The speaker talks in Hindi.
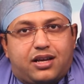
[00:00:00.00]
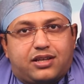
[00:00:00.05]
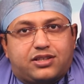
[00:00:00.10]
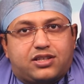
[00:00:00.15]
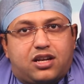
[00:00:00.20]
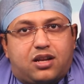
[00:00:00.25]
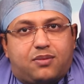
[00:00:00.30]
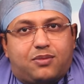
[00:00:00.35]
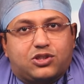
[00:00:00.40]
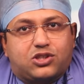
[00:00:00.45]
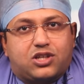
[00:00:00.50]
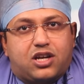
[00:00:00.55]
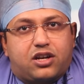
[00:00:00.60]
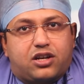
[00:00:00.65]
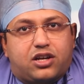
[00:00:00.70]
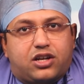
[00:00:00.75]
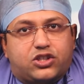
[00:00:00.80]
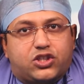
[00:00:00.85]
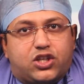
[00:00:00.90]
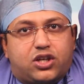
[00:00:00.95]
ऐसा
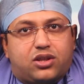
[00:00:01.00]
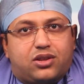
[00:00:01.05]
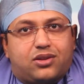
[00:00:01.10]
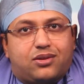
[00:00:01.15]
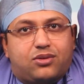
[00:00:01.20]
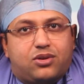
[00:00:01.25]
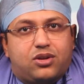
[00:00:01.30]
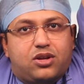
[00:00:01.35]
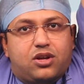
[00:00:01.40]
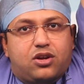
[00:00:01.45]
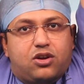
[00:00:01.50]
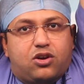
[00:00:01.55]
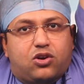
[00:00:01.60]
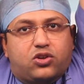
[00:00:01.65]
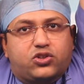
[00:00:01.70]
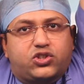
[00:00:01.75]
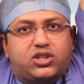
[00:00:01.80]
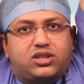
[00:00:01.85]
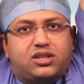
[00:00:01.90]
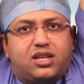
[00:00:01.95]
नमस्कार कर सकें
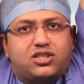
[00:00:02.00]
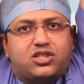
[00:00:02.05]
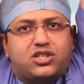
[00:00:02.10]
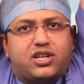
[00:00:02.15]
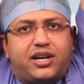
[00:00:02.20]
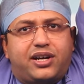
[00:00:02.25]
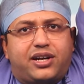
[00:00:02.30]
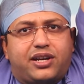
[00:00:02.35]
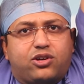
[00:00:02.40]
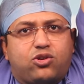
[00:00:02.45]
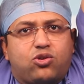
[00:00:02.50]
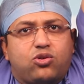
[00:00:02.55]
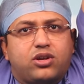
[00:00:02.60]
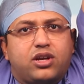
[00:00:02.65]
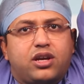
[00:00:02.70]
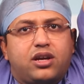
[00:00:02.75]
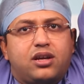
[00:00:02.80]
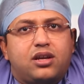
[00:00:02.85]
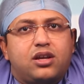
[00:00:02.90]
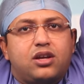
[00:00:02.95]
और जितना स्ट्रेट
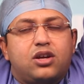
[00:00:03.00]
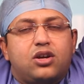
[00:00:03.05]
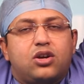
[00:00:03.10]
रखोगे